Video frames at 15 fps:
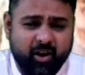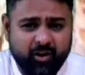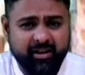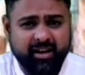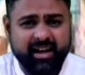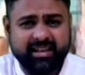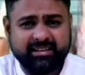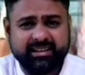और
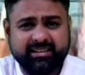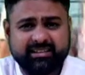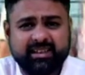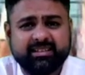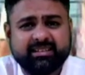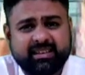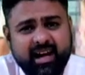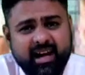कैसा
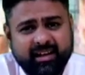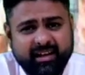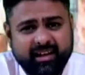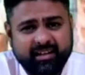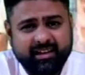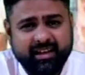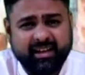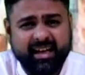संस्कार
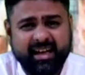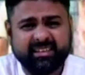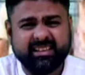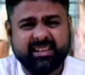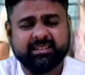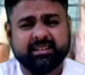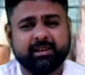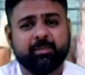है ये
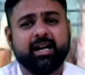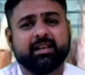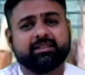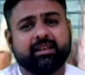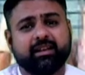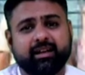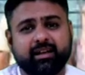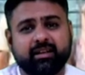कैसा समाज
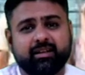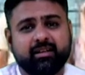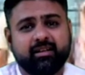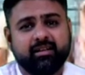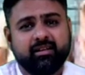है ये